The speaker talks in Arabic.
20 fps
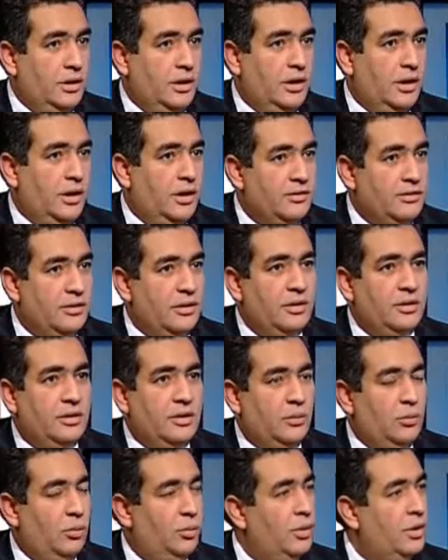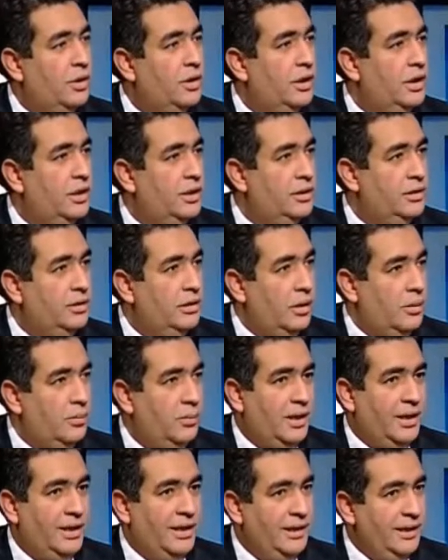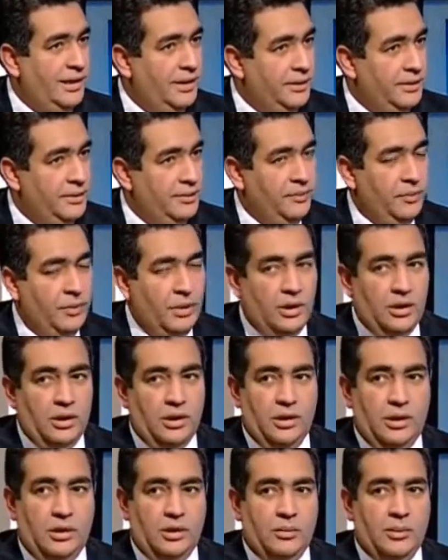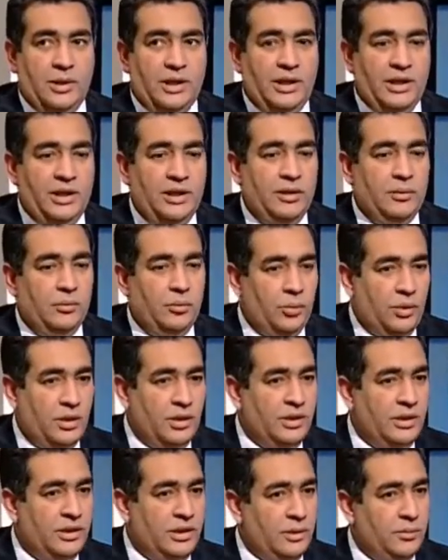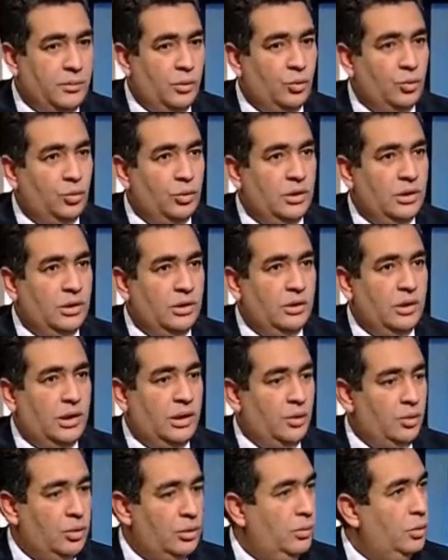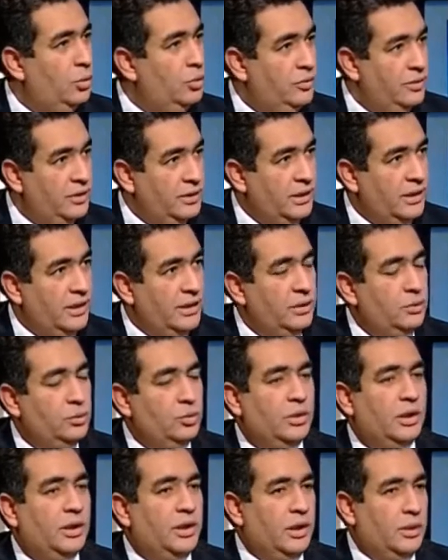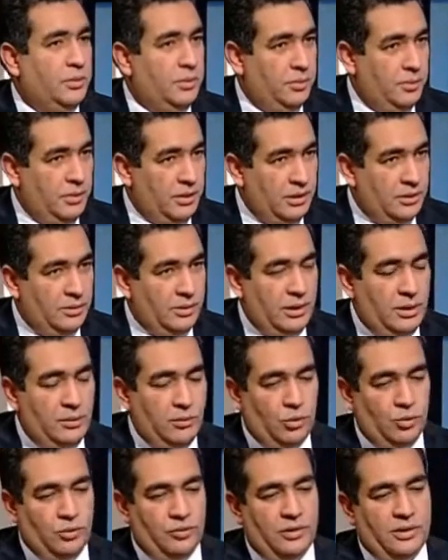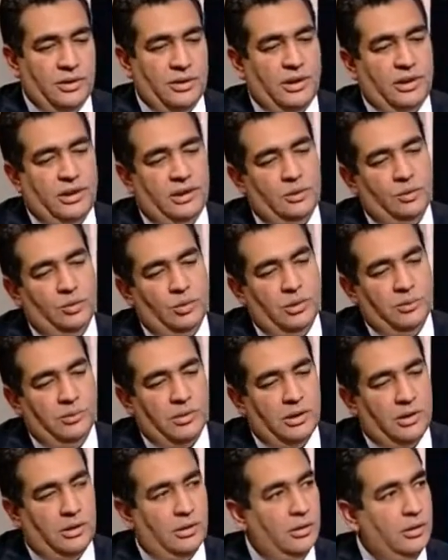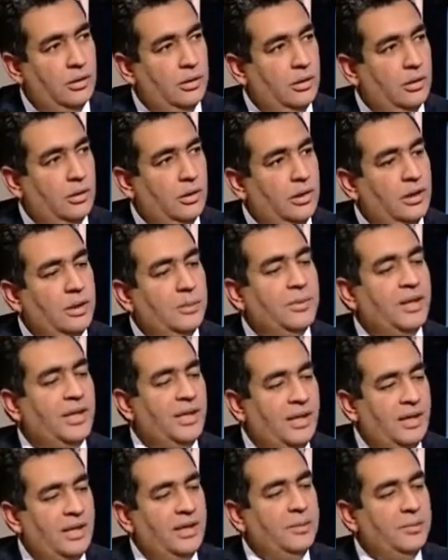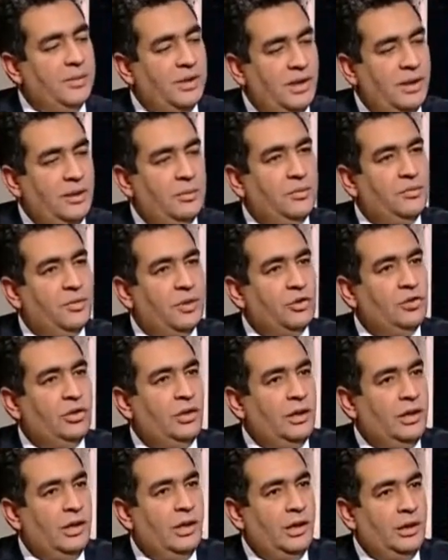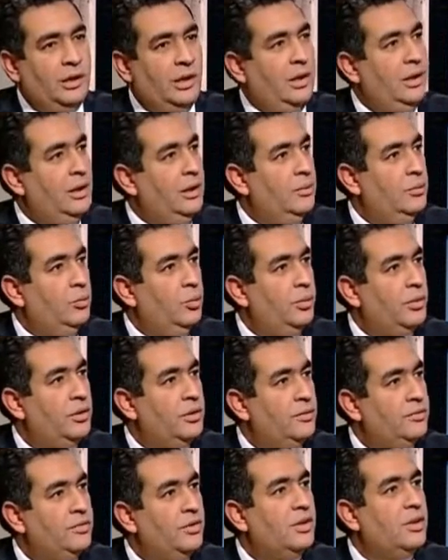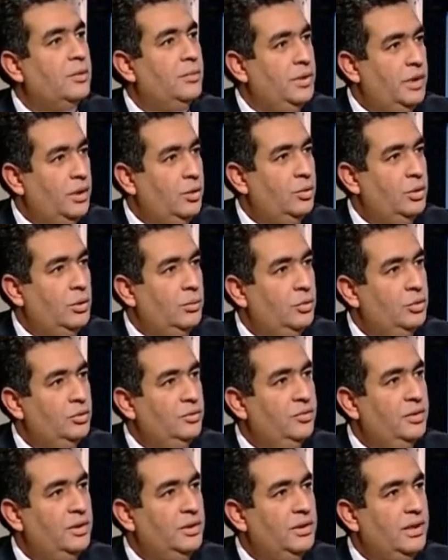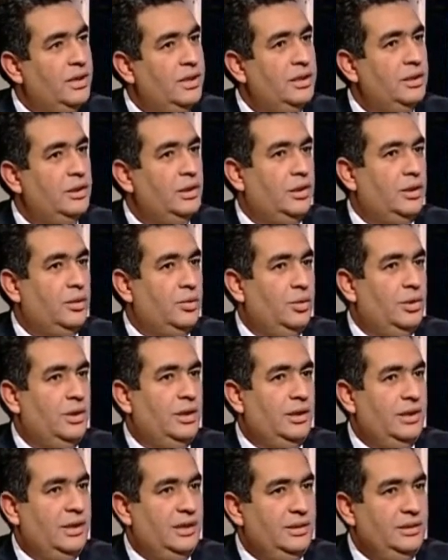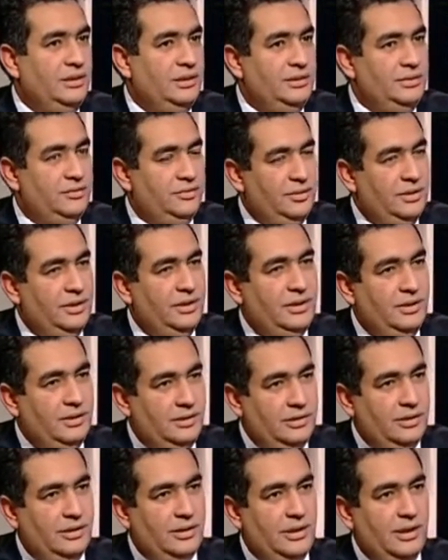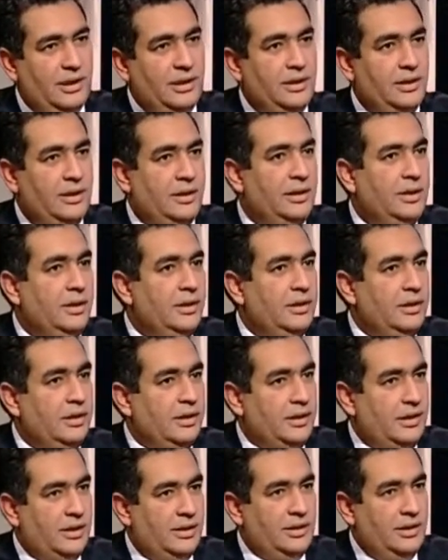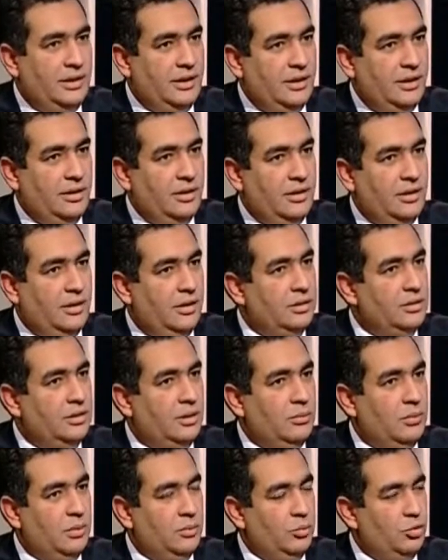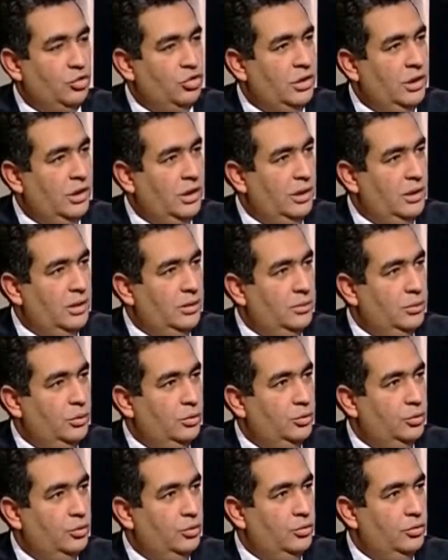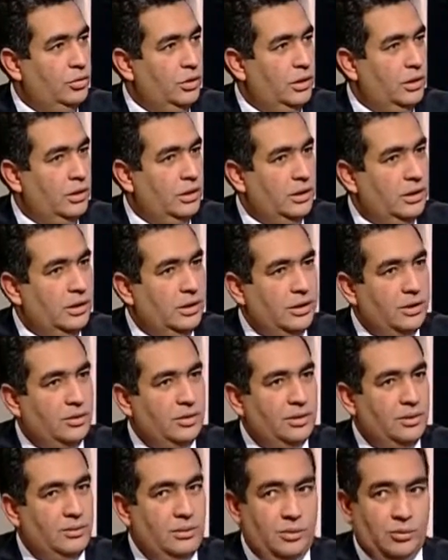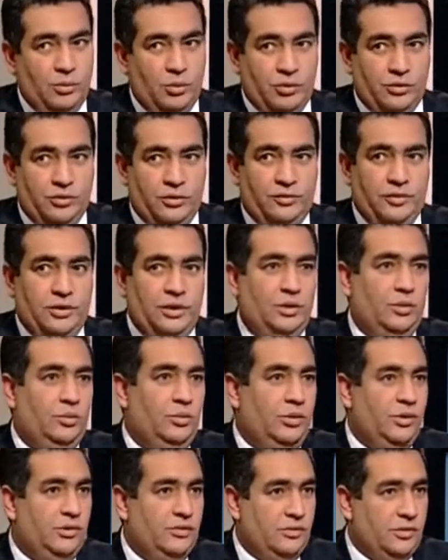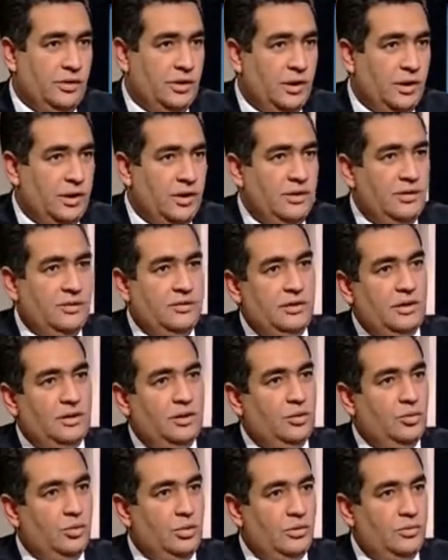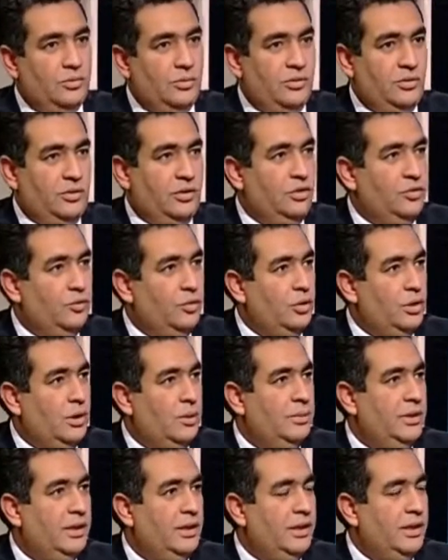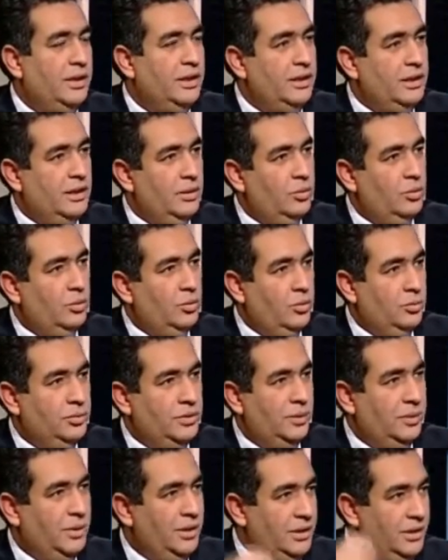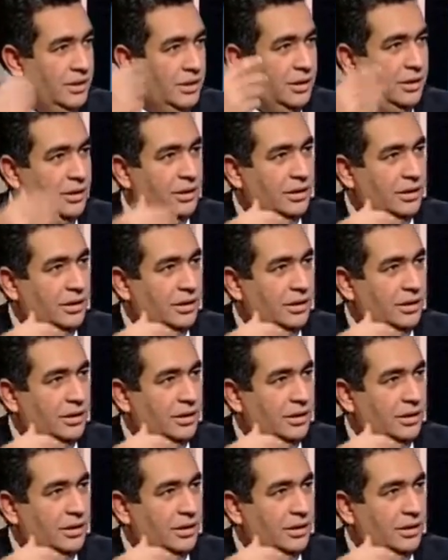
اللي حصل ان المباراه كانت الاربع ليلا الاربع ليلا المباراه دي كانت موجوده انا كنت موجود في الاتحاد وكان الكابتن مجدي عضغاني موجود في الاتحاد ويمكن على المباراه في الاتحاد يمكن انا يمكن انا ما اتفرجش على على المباراه نفسها رغم ان احنا كنا موجودين في الاتحاد احنا كنا قاعدين في لجنه كان عندنا اكتر من مشكله بخصوص رواتب الموظفين وناس زادت وناس ما زادتش فكنا عاملين لجنه ومتابعين